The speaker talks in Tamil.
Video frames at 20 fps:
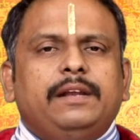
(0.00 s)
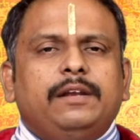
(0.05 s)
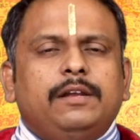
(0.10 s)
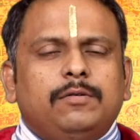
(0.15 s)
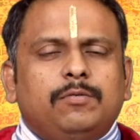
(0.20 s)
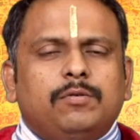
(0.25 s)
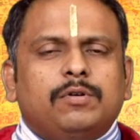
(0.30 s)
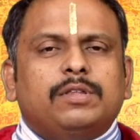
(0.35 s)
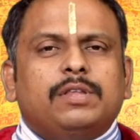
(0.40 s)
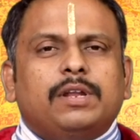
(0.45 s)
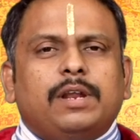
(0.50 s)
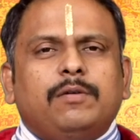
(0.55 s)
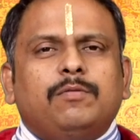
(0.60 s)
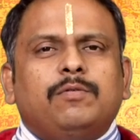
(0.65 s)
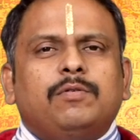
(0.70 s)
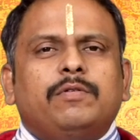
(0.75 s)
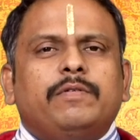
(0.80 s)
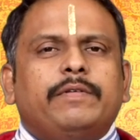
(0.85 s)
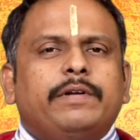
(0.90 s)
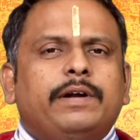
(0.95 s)
நின்று ஒருத்தரை
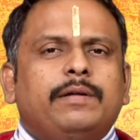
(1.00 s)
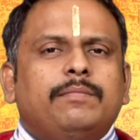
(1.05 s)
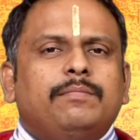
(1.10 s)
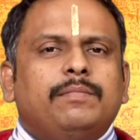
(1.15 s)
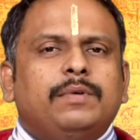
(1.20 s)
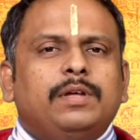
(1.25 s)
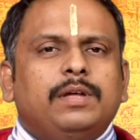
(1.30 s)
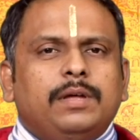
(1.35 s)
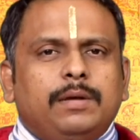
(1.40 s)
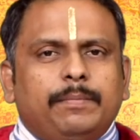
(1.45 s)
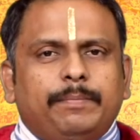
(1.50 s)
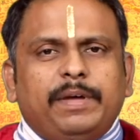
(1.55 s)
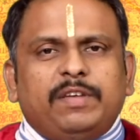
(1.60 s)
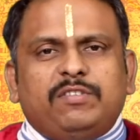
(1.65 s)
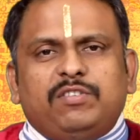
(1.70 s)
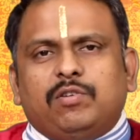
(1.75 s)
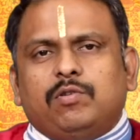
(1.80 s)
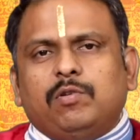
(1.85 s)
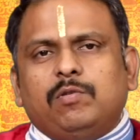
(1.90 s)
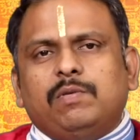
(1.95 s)
ஒருவரிடம்
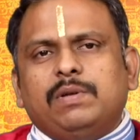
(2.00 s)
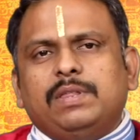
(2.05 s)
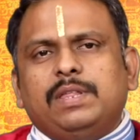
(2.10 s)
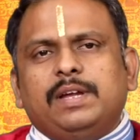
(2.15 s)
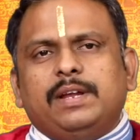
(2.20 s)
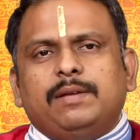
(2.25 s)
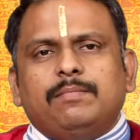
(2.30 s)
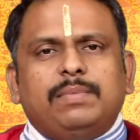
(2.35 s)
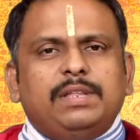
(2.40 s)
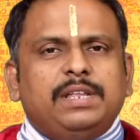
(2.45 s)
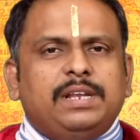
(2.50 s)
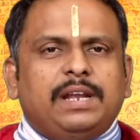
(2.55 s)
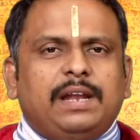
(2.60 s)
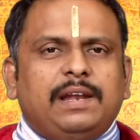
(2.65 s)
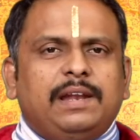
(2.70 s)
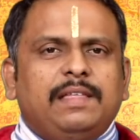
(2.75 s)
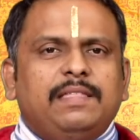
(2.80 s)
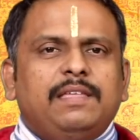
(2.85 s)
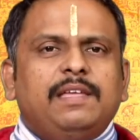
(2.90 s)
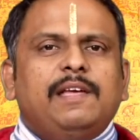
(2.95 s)
பேசிக்கொள்வது என்பது
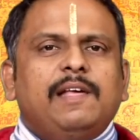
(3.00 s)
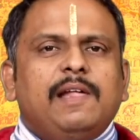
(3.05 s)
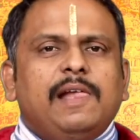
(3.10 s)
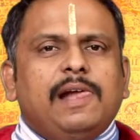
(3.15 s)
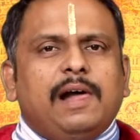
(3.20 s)
நல்லது